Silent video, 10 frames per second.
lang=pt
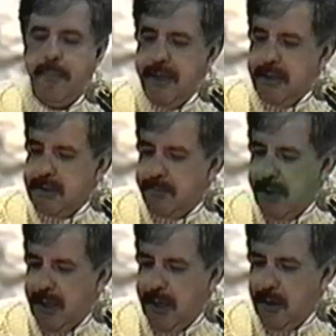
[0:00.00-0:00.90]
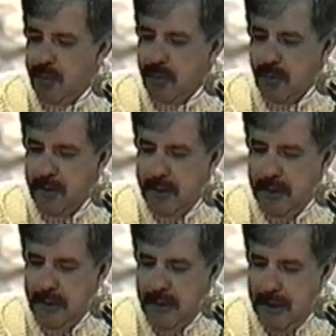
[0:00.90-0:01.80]
apenas para a cultura
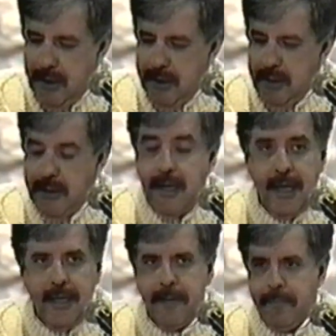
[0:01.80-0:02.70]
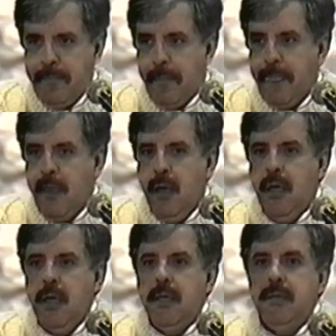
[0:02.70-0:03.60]
eh, laica.
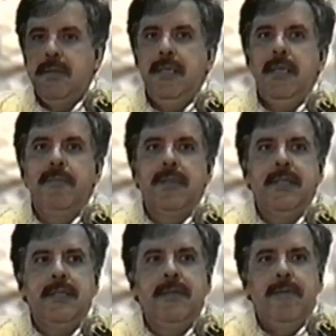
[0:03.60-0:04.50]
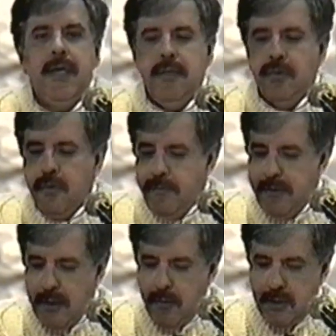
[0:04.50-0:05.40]
Se vocês tiverem
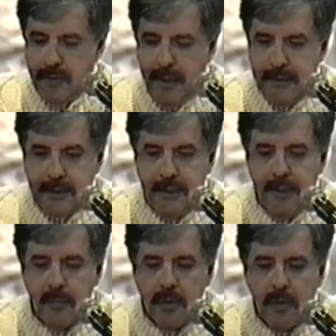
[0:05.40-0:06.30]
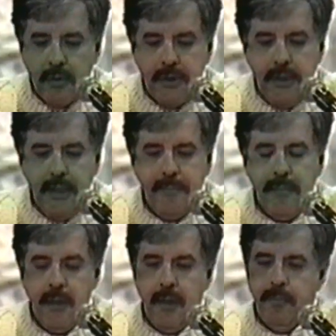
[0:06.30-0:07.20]
dúvida quanto a essa demonologia,
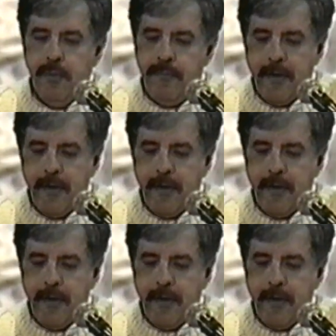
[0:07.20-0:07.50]
por